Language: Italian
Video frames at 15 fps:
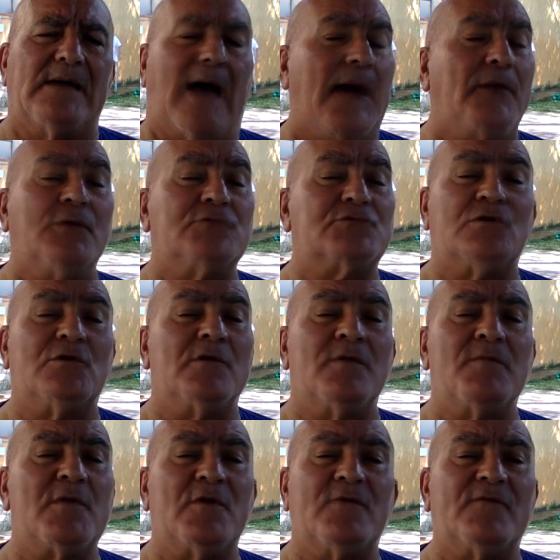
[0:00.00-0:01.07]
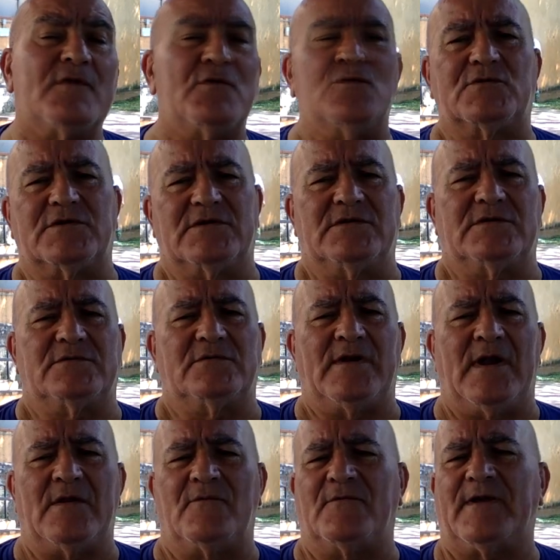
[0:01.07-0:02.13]
ah, non sono nemmeno venuti, non
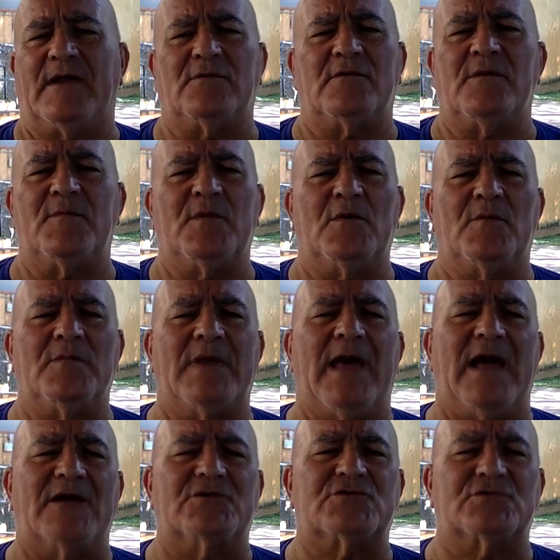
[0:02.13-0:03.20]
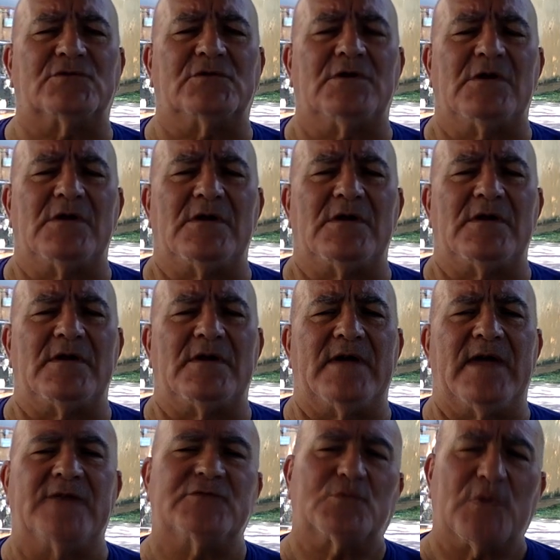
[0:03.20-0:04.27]
hanno votato nemmeno il bilancio
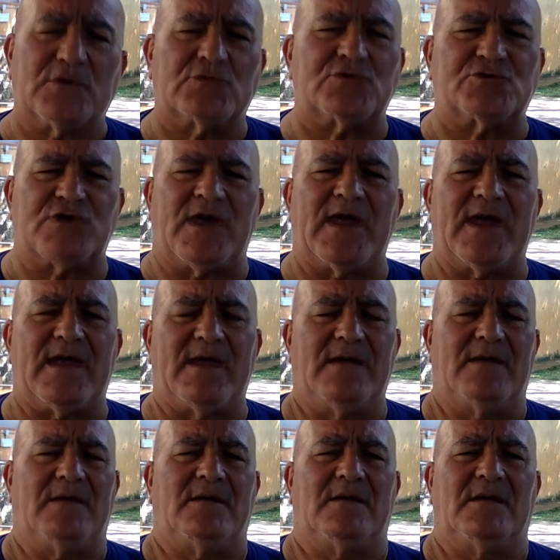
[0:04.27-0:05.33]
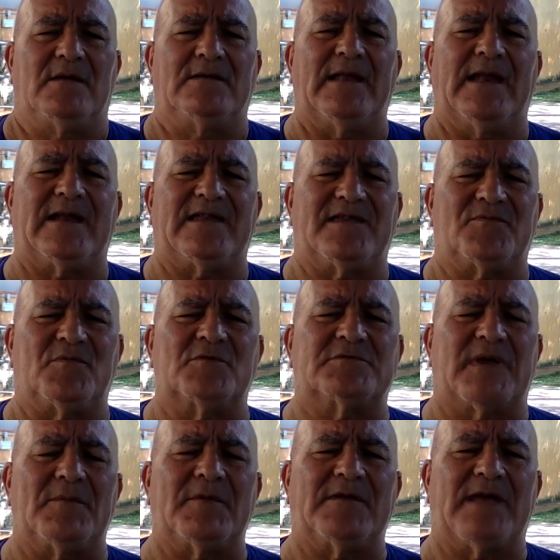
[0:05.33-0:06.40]
e su questo c'è della
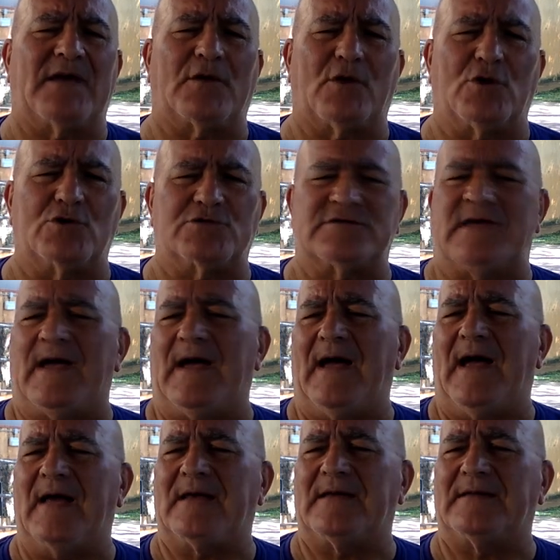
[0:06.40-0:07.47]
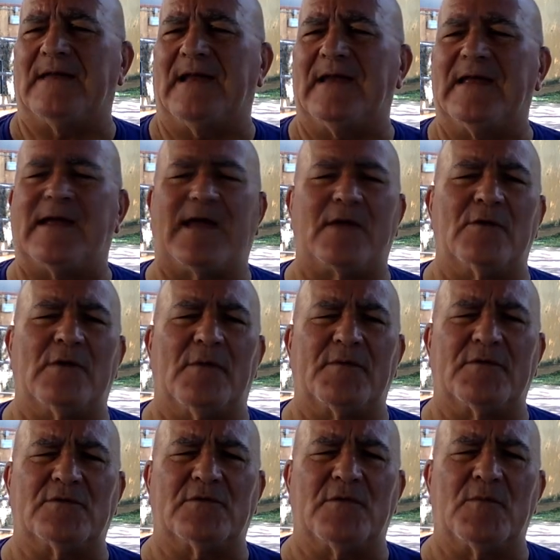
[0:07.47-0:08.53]
responsabilità grossa anche della Lega che non ha
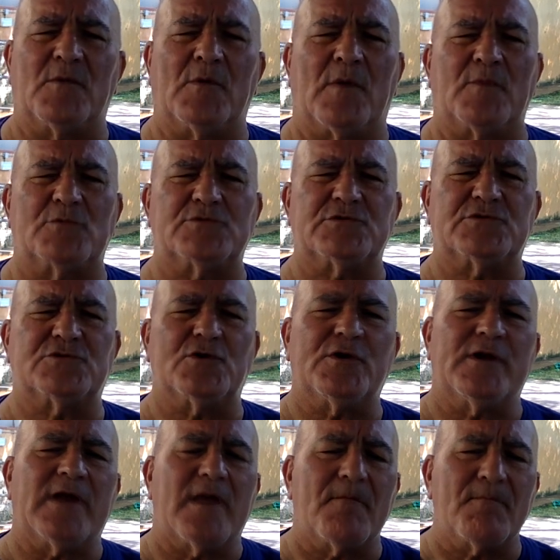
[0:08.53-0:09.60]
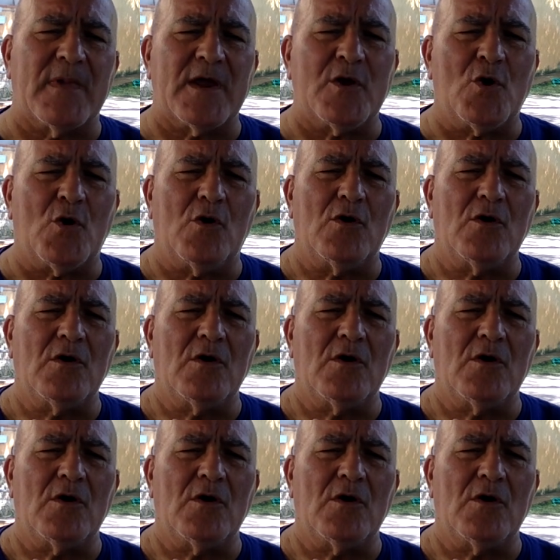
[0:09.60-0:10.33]
preso nemmeno una posizione, nemmeno